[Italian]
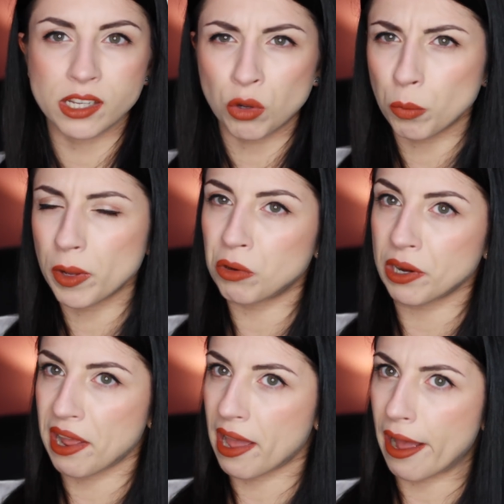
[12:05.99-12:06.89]
Secondo me
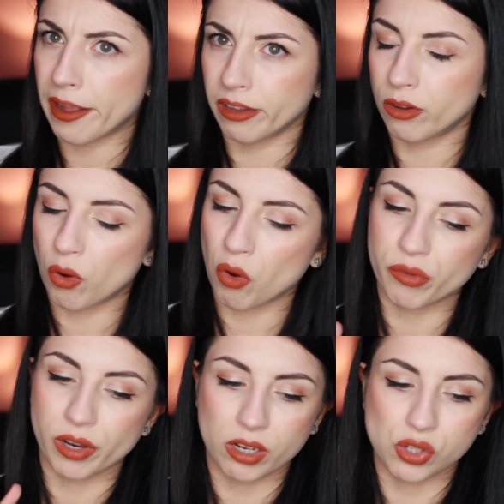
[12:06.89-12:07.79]
non è high
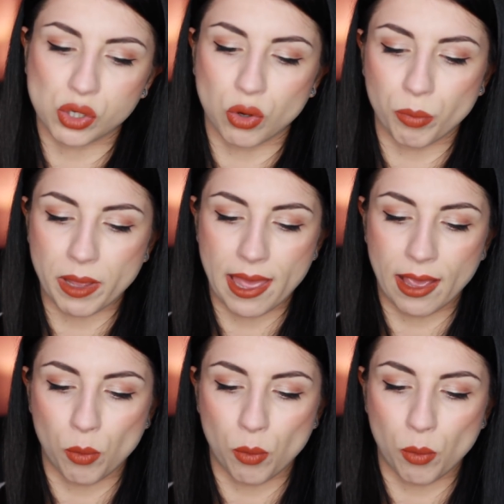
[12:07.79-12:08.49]
coverage come,